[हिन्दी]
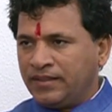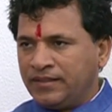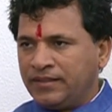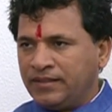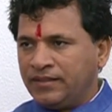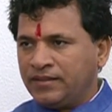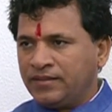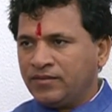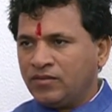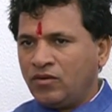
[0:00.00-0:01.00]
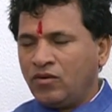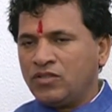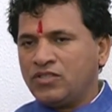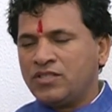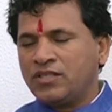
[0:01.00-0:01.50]
करनी थी
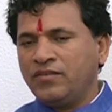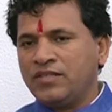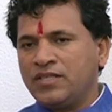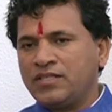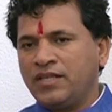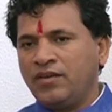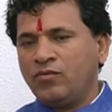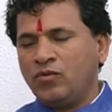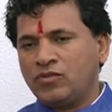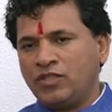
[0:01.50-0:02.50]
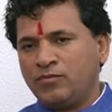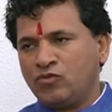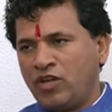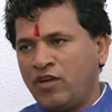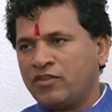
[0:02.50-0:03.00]
और जिसकी वजह से वो सिर्फ
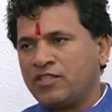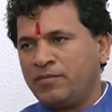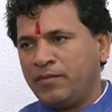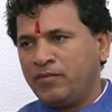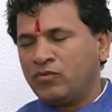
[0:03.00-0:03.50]
चुनाव के समय में